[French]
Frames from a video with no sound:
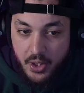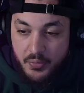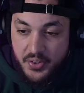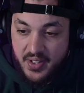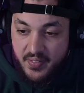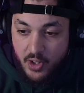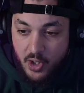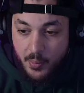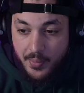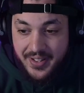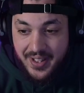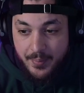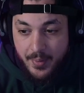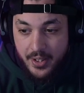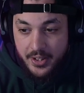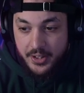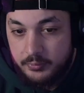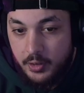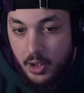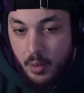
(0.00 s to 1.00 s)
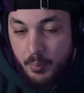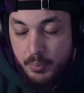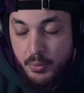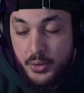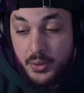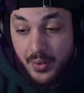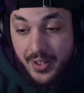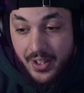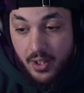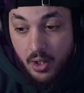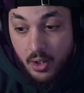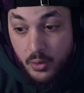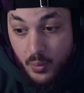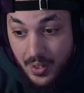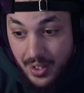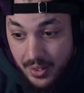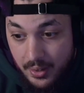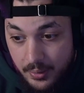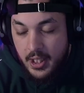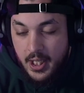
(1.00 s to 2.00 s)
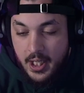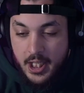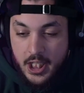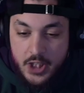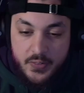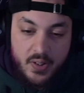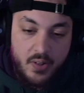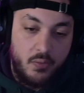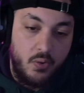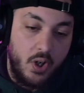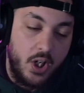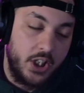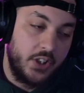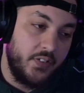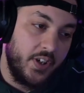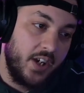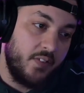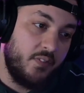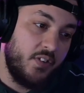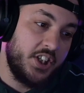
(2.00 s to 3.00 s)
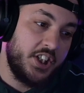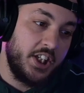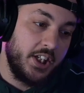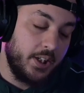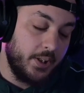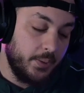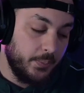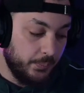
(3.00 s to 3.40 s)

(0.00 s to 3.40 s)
vous savez comment ça marche. En plus, sur l'écran noir, je vais voir, je vais réfléchir.